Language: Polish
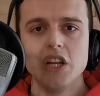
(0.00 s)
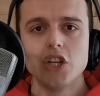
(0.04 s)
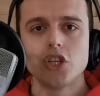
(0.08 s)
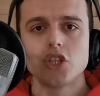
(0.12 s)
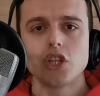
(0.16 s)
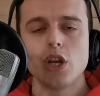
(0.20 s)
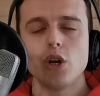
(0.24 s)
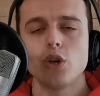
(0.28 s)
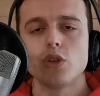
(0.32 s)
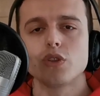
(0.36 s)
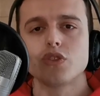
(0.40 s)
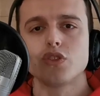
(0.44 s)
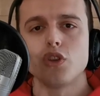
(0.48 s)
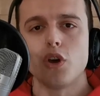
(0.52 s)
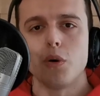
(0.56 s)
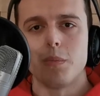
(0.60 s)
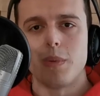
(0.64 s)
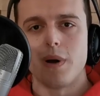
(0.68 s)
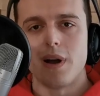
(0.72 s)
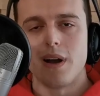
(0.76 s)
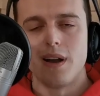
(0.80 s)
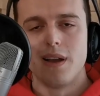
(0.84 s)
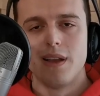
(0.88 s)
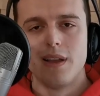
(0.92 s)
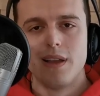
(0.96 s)
że
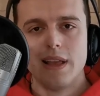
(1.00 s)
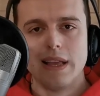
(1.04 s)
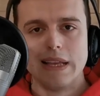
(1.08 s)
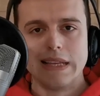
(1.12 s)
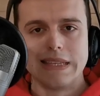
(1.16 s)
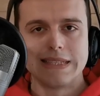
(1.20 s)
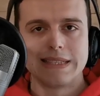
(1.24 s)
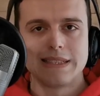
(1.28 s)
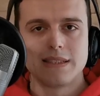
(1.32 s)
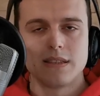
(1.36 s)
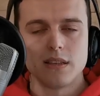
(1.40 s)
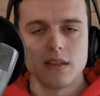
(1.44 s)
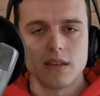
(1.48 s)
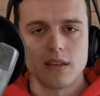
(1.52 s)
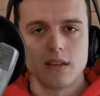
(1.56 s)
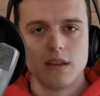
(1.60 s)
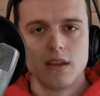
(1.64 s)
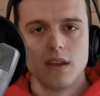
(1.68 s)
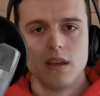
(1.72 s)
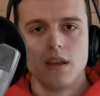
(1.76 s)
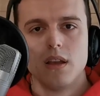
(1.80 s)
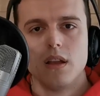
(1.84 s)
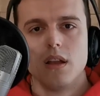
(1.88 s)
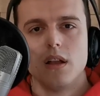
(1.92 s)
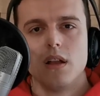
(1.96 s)
osoba z,
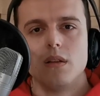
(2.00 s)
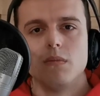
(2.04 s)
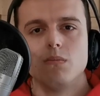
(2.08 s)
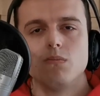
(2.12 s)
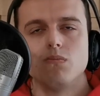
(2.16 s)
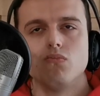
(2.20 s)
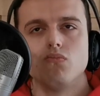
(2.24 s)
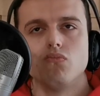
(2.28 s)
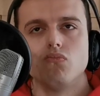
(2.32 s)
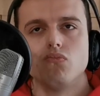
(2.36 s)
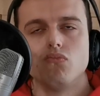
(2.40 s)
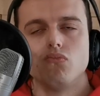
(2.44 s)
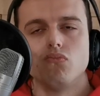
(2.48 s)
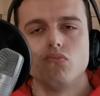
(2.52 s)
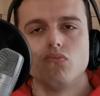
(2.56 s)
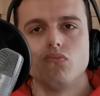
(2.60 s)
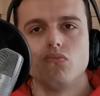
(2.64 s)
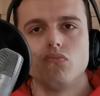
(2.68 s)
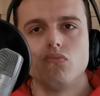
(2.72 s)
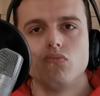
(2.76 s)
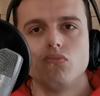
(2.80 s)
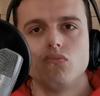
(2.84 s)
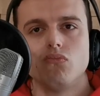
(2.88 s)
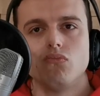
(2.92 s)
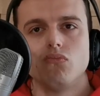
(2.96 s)

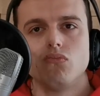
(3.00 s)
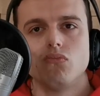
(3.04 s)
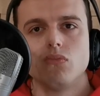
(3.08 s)
mm,